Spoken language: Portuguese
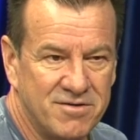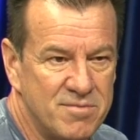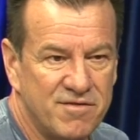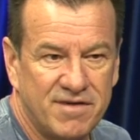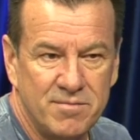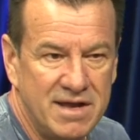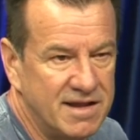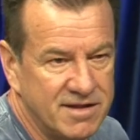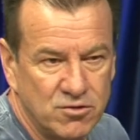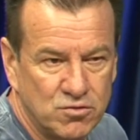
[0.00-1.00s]
com a minha
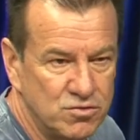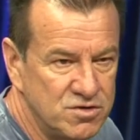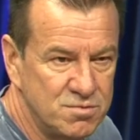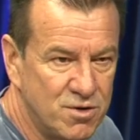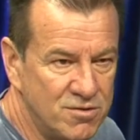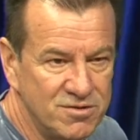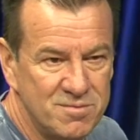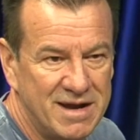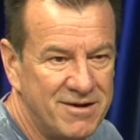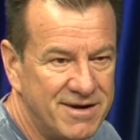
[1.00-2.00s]
família, tendo tudo de bom, de
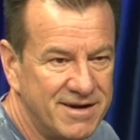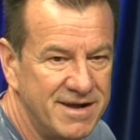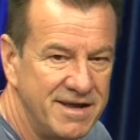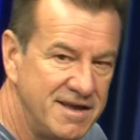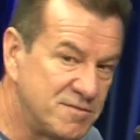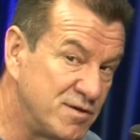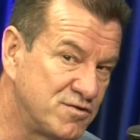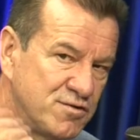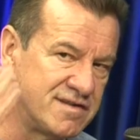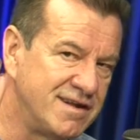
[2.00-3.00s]
melhor, e as
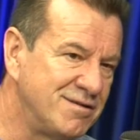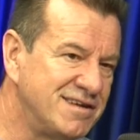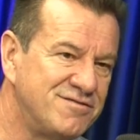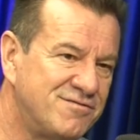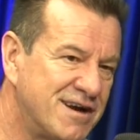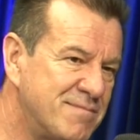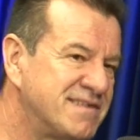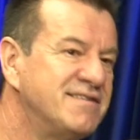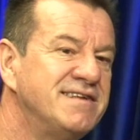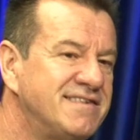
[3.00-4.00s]
pessoas ali do lado de fora
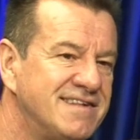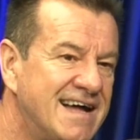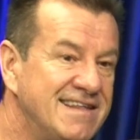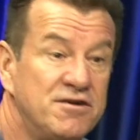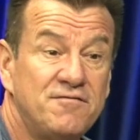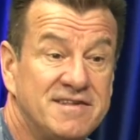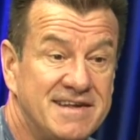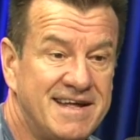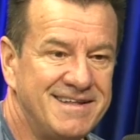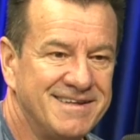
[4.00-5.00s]
passando necessidade e eu não
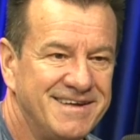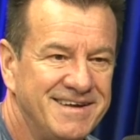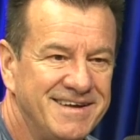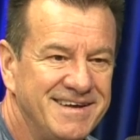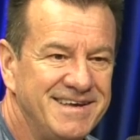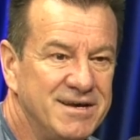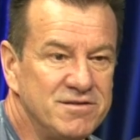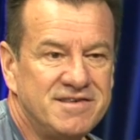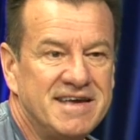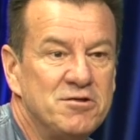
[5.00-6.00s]
fazer nada. Uhum. E eu
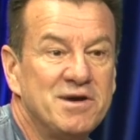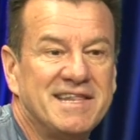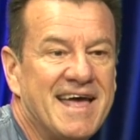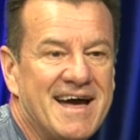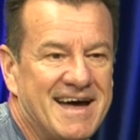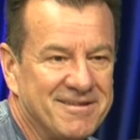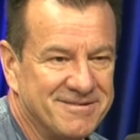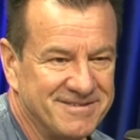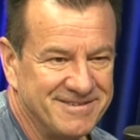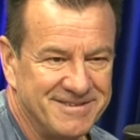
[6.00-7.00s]
dizendo que está
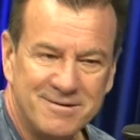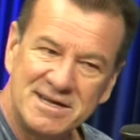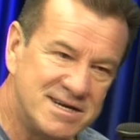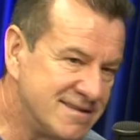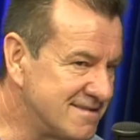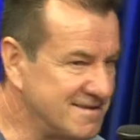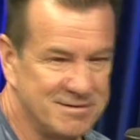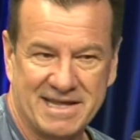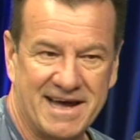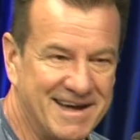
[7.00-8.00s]
errado. Não adianta dizer
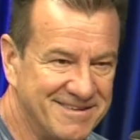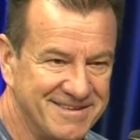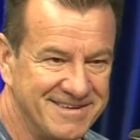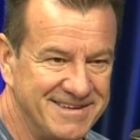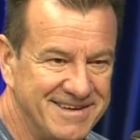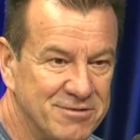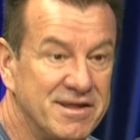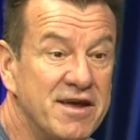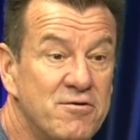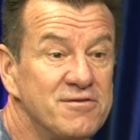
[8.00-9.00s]
que está errado. Eu
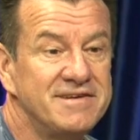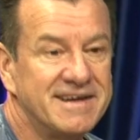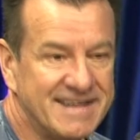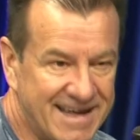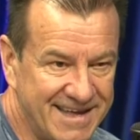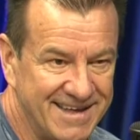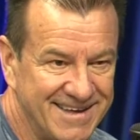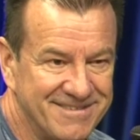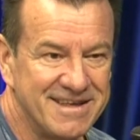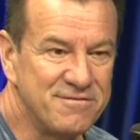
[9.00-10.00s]
tenho que consertar,
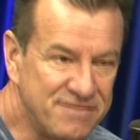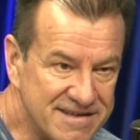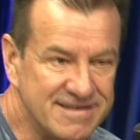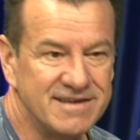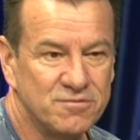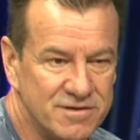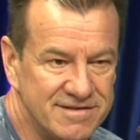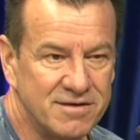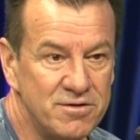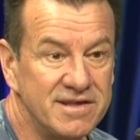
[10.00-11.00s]
eu tenho que fazer as
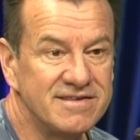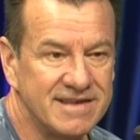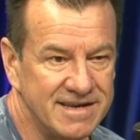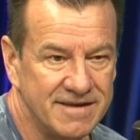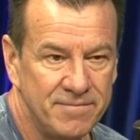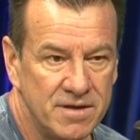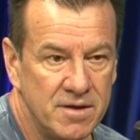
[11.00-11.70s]
coisas acontecerem.